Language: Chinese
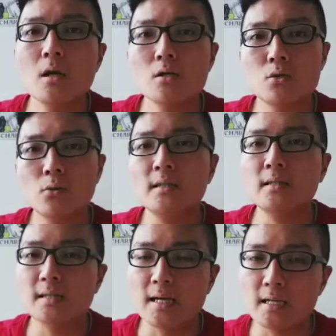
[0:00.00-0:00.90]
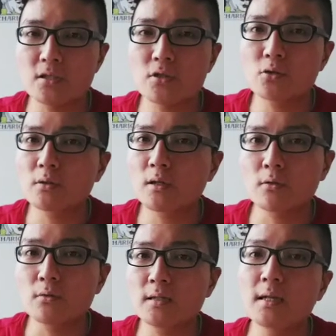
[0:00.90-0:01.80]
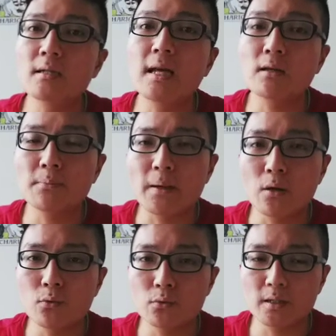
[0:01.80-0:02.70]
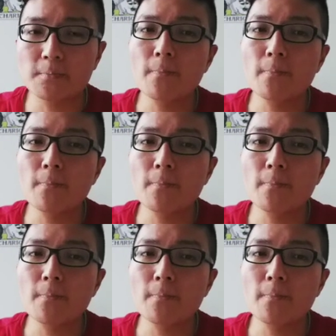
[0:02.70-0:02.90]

所以你也是受到一个很好的保护的。